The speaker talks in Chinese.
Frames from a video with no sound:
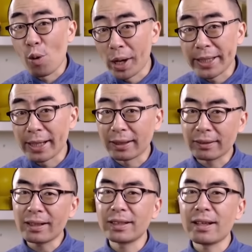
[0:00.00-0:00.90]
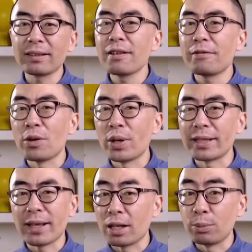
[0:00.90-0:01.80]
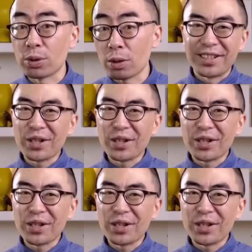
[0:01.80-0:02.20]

环节了。大体上呢分为3个步骤。